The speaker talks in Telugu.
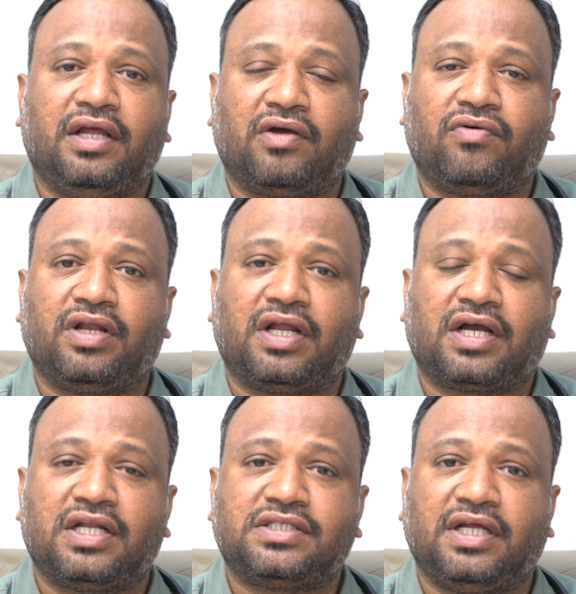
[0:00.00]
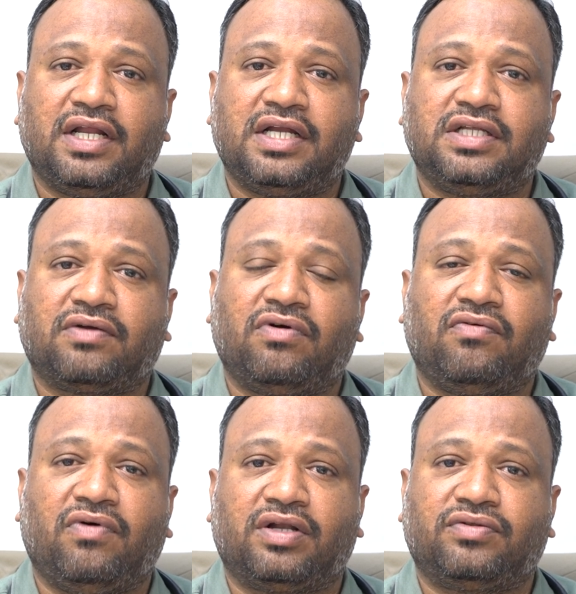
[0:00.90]
ఇలా కొన్ని రకాల స్టెరాయిడ్స్ ఎక్కువ
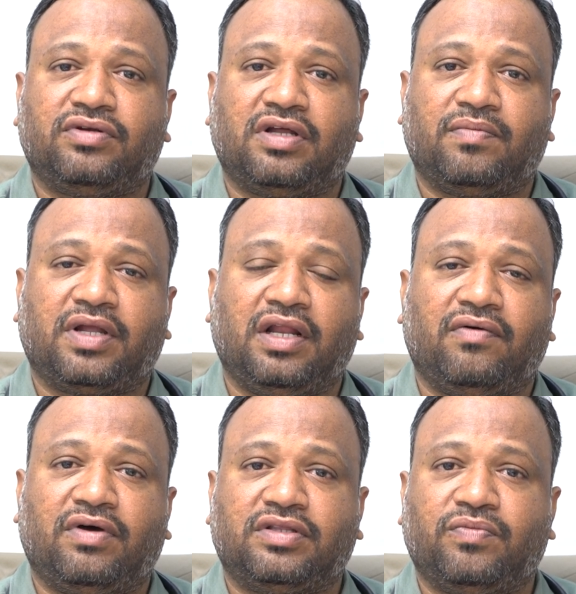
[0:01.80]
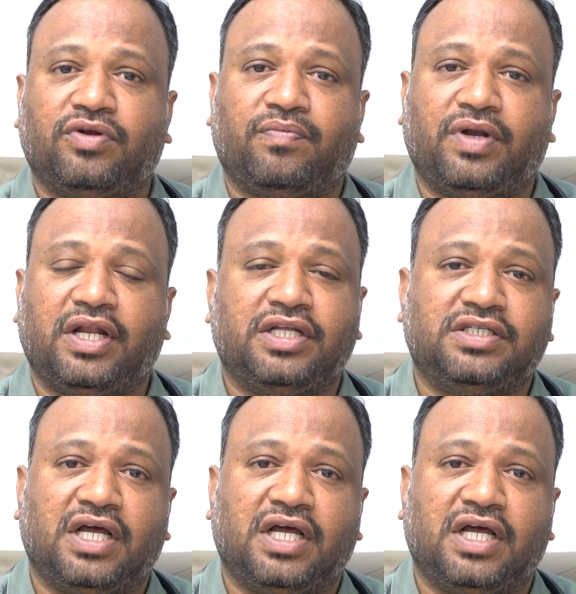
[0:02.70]
వాడుతుంటాం కీలవాతం ఉన్నప్పుడు అన్ని